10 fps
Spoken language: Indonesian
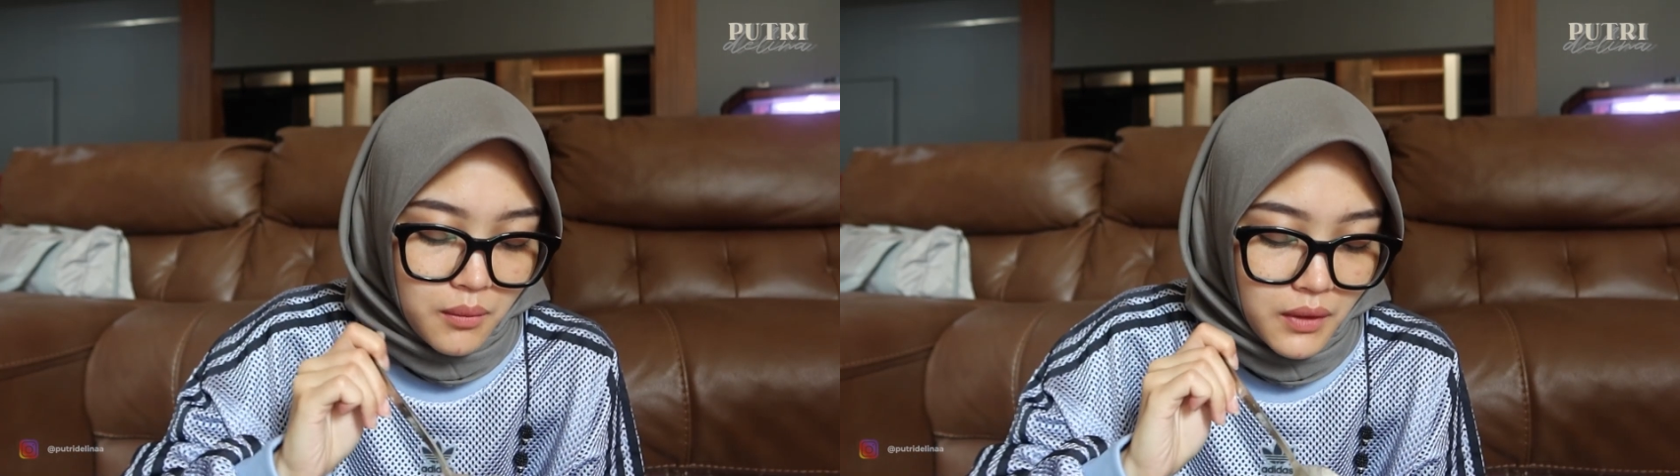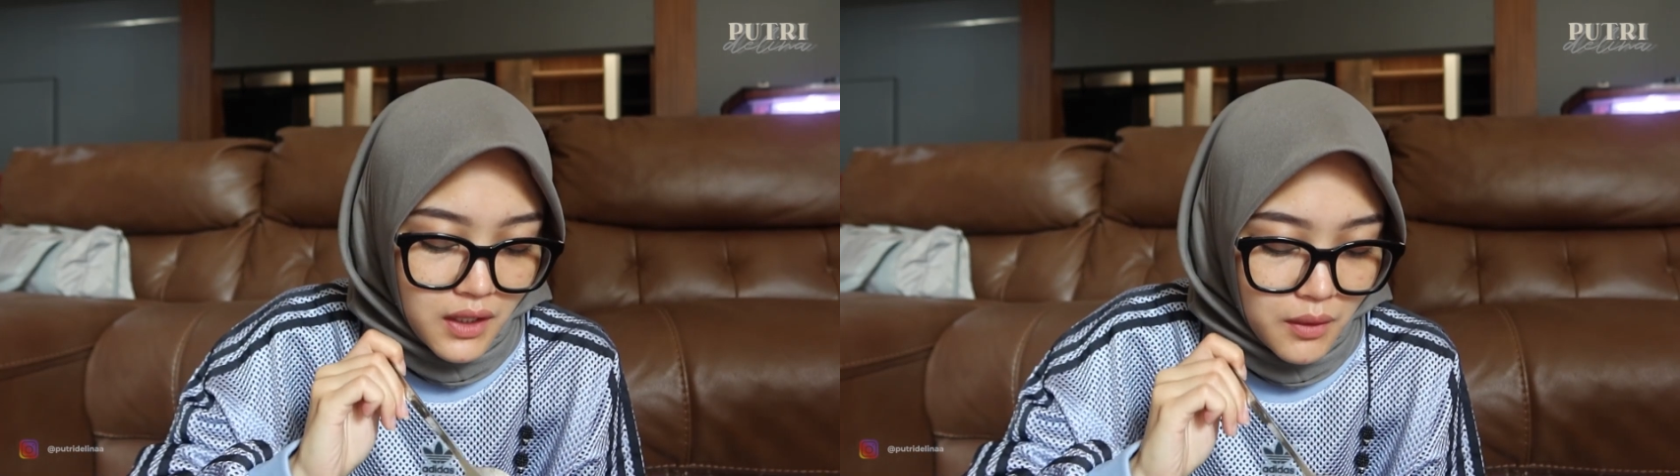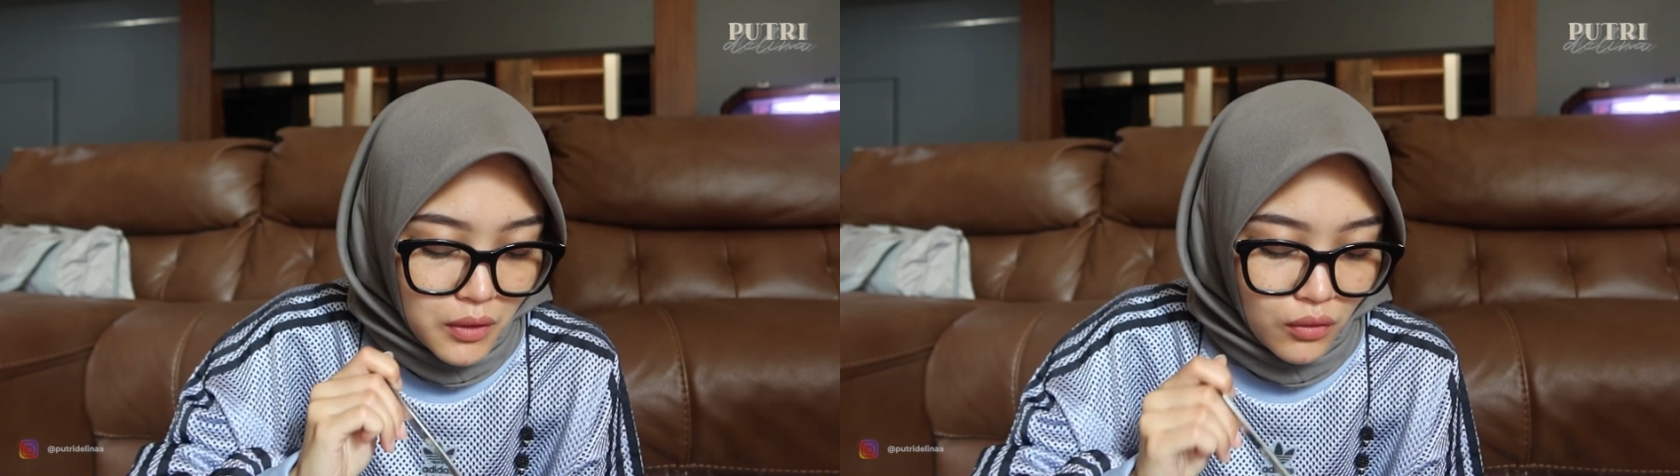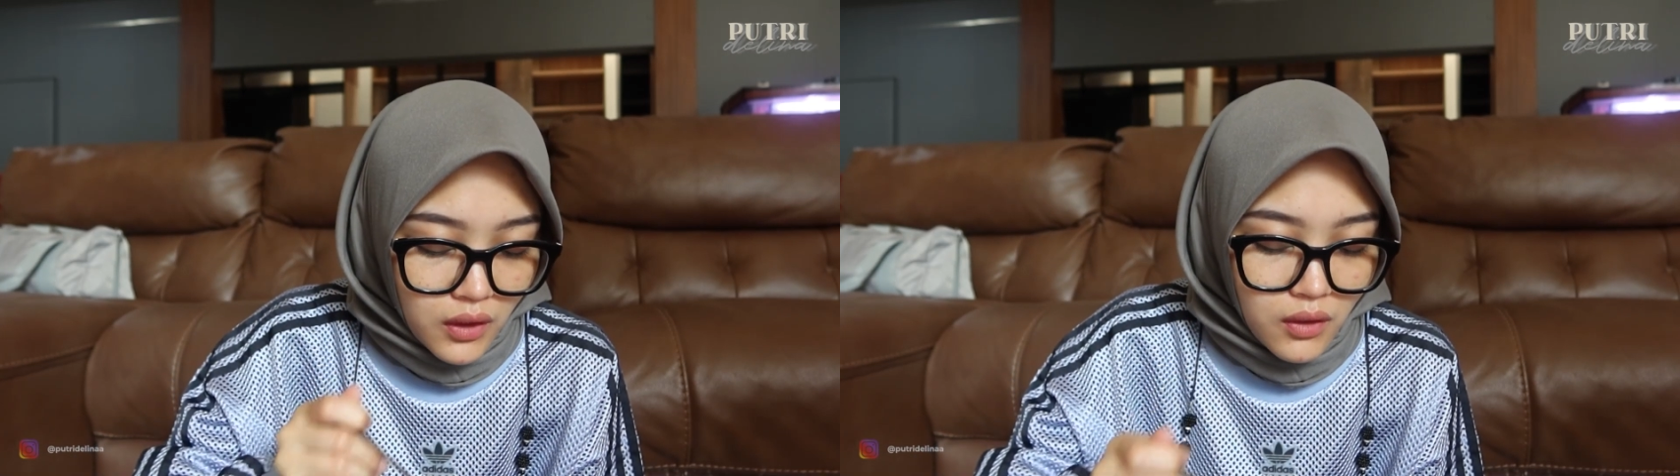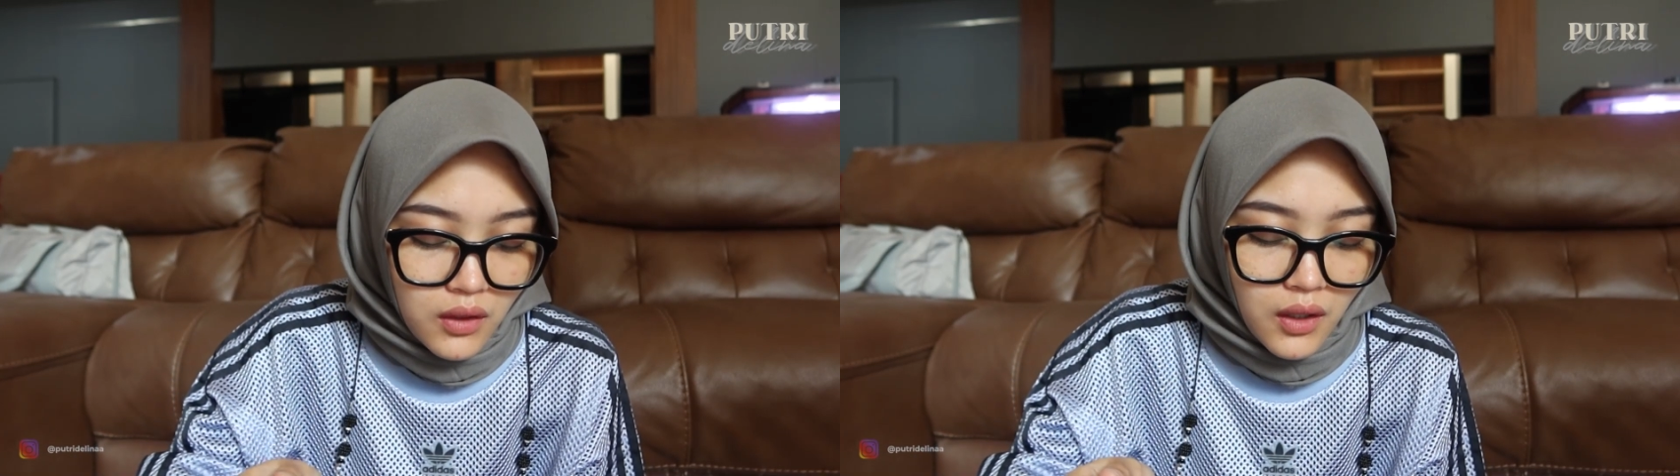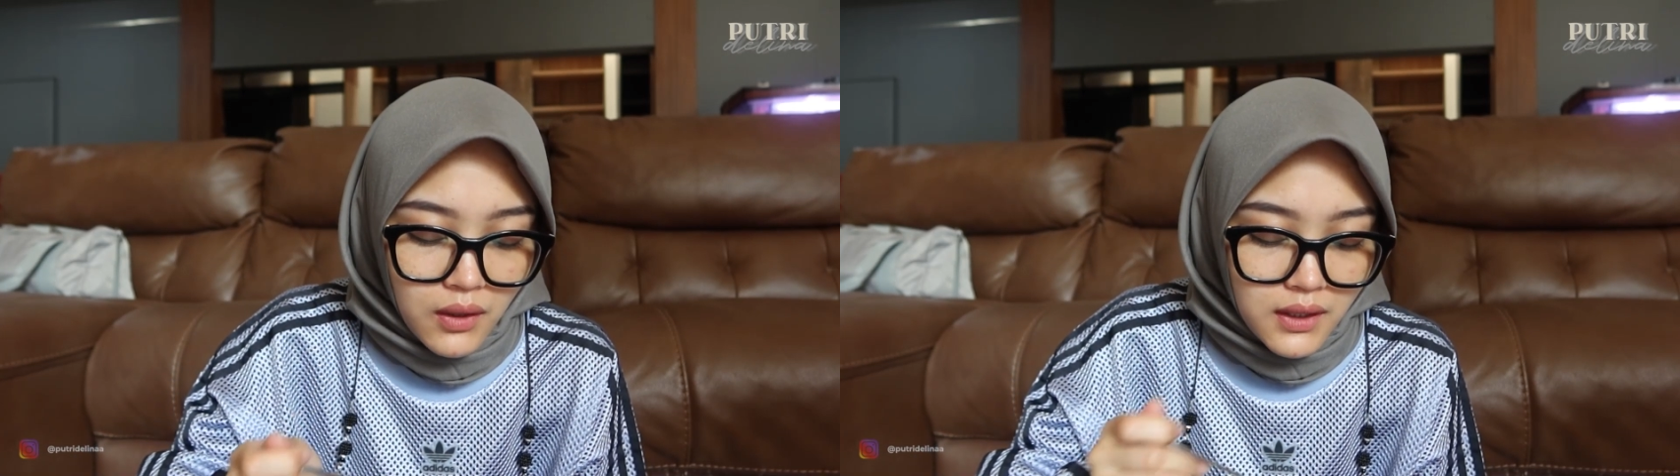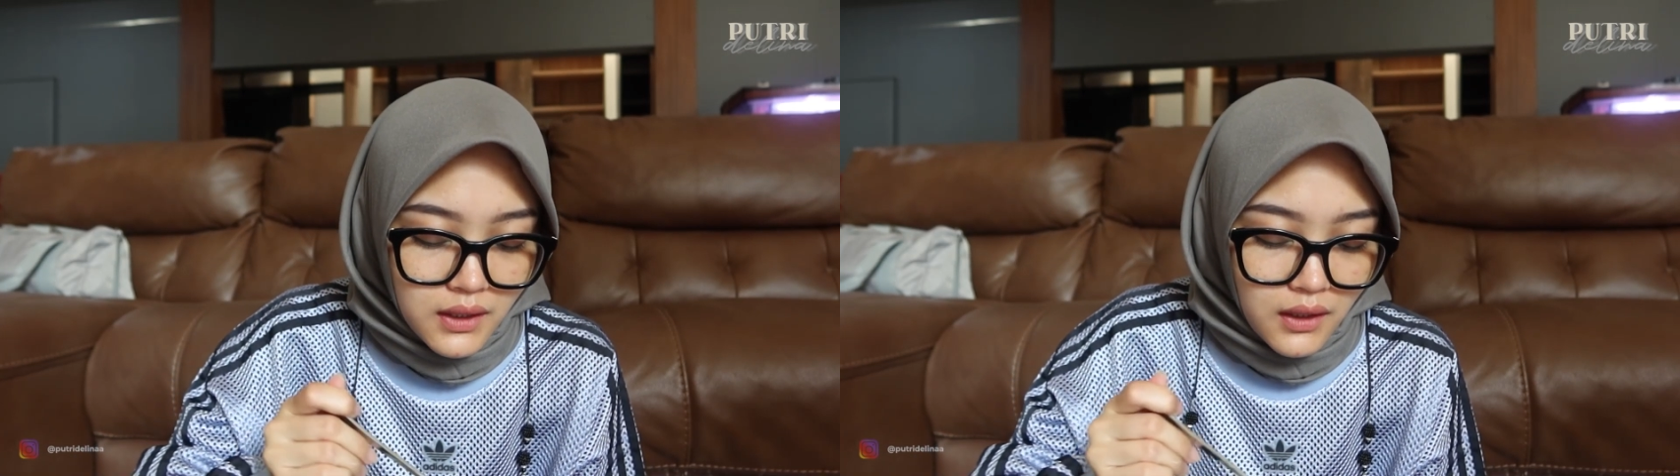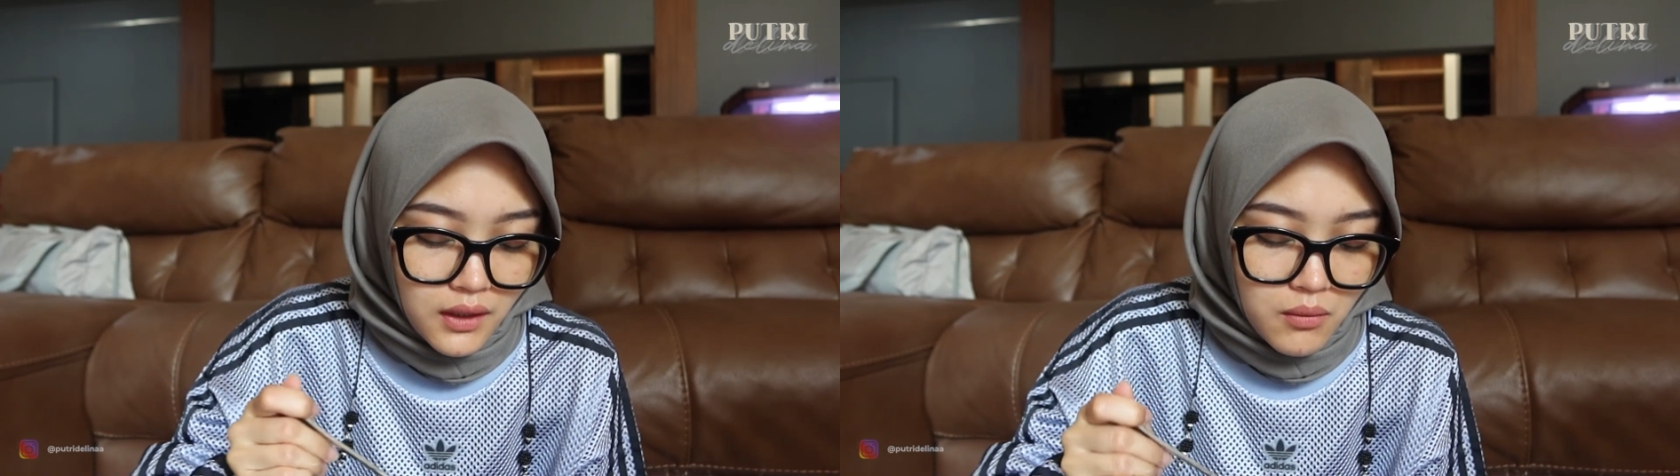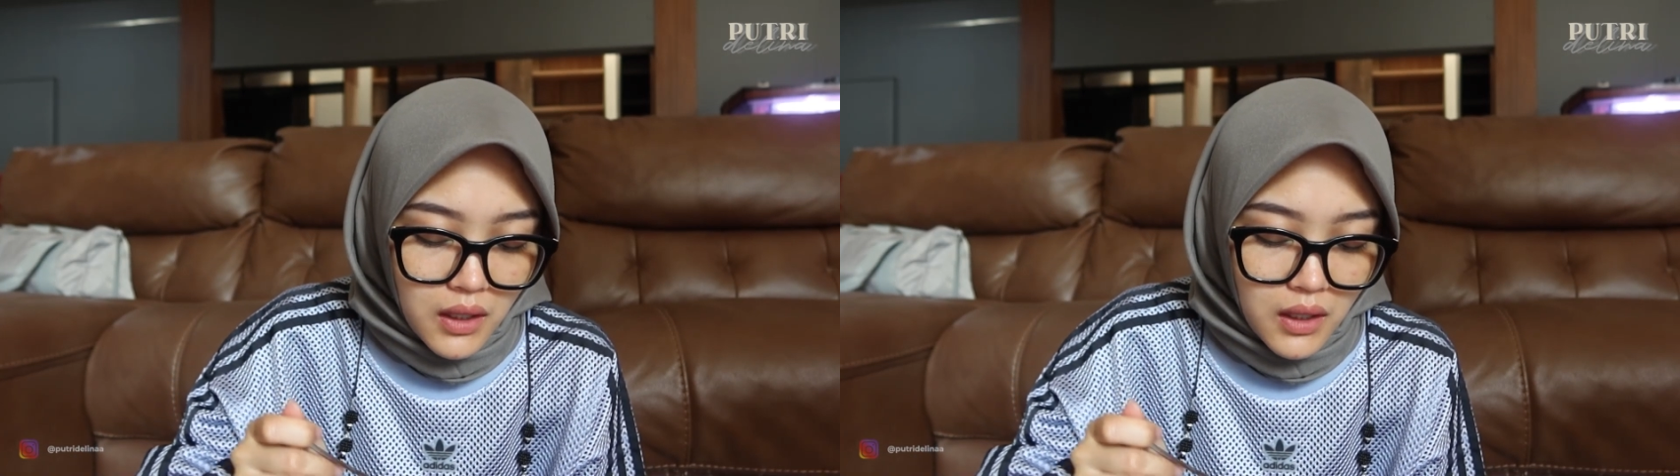padahal ini bentuknya awalnya cantik